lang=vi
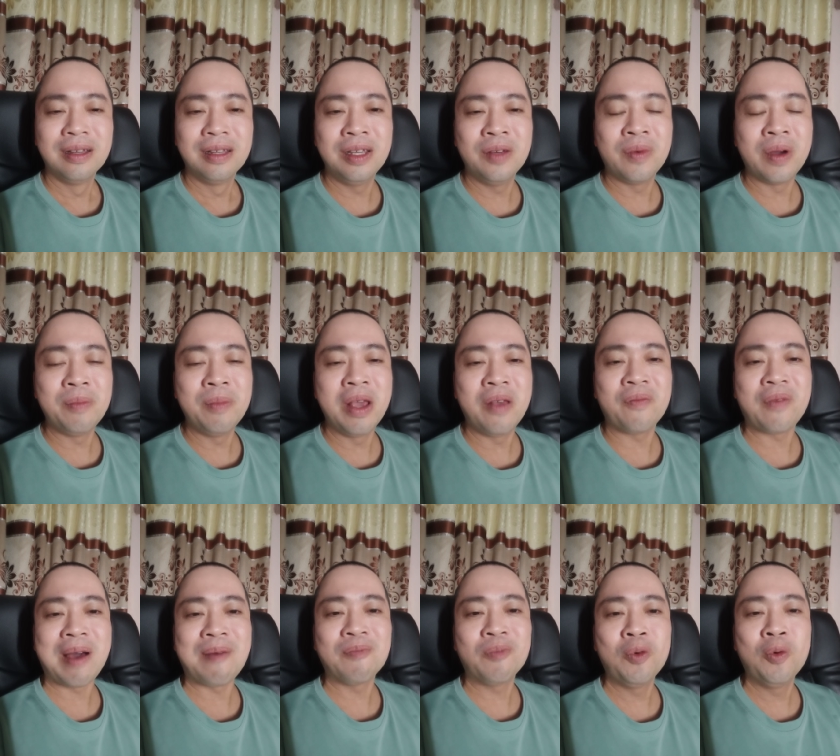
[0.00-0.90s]
như với
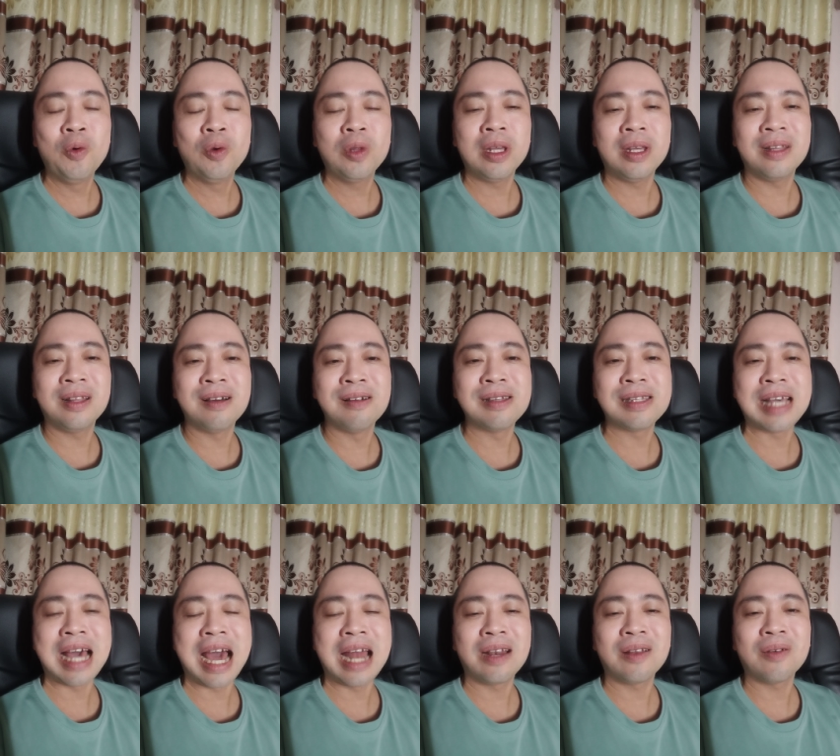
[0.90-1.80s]
mình phàm phu thì thời
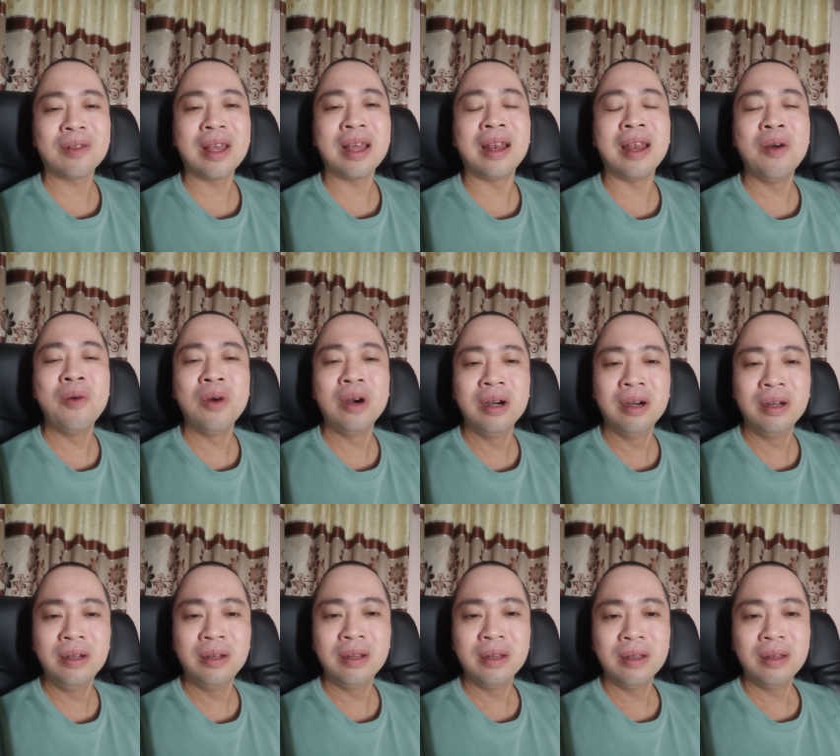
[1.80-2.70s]
gian có thể lâu
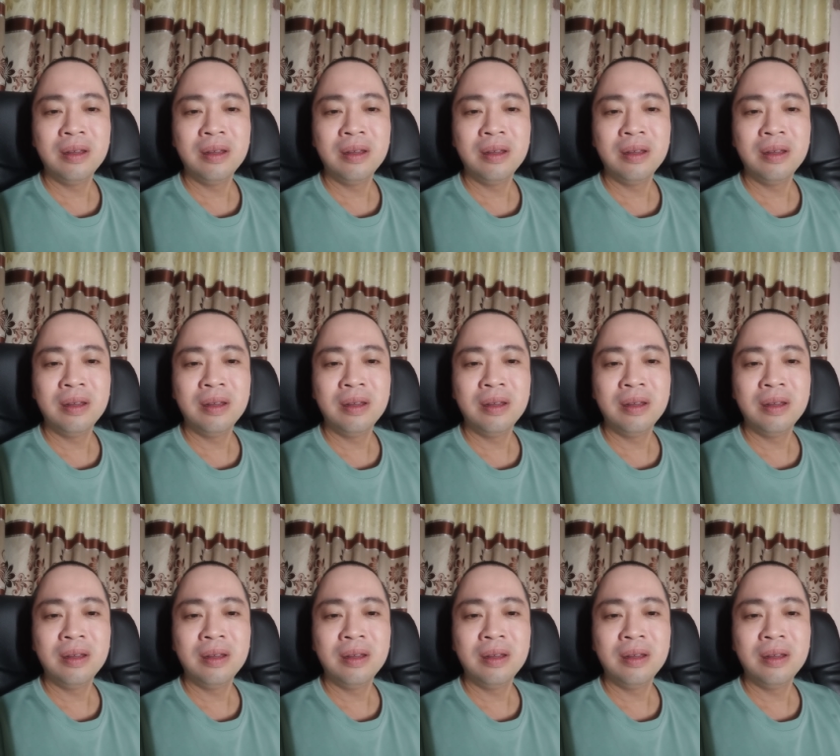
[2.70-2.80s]
hơn.